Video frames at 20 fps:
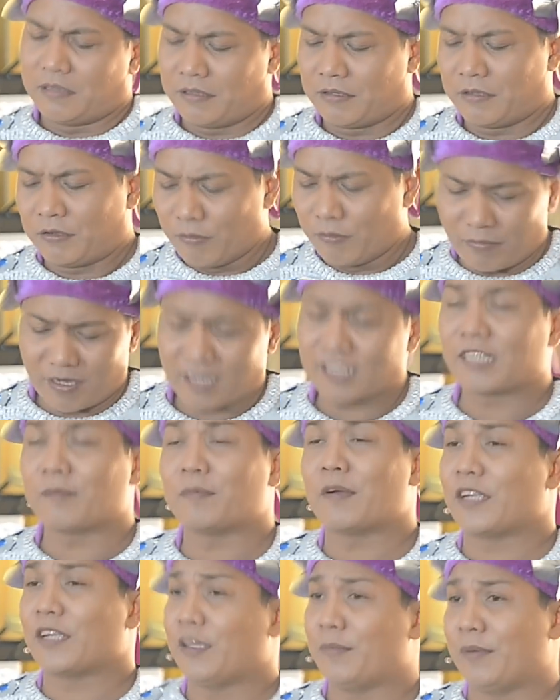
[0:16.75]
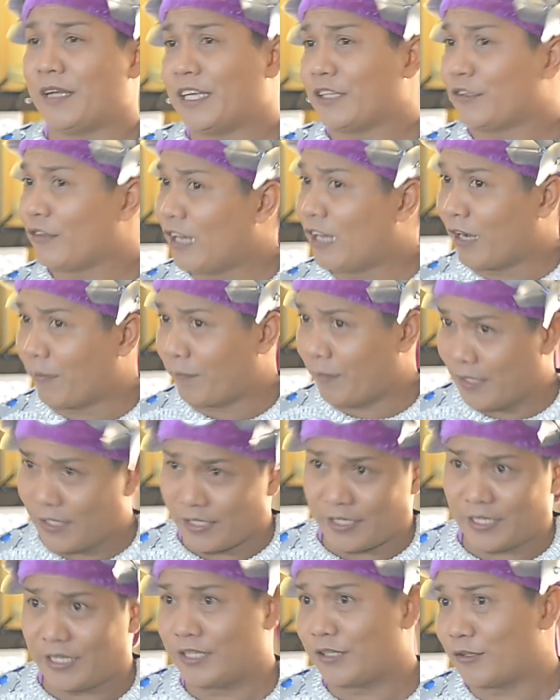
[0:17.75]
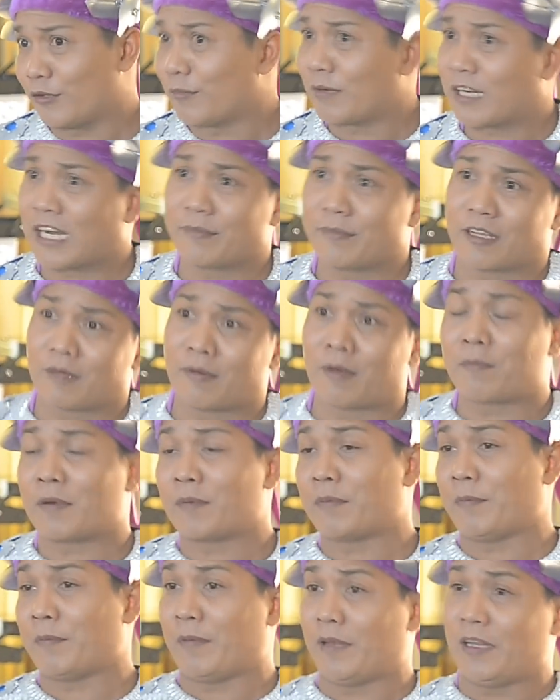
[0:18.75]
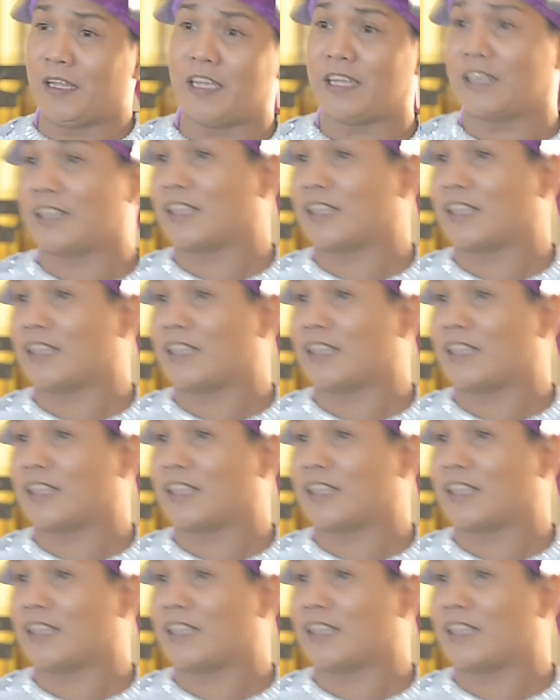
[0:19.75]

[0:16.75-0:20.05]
Kumbaga sa pag-ibig ito na piliin kung marami ka mang pagpipilian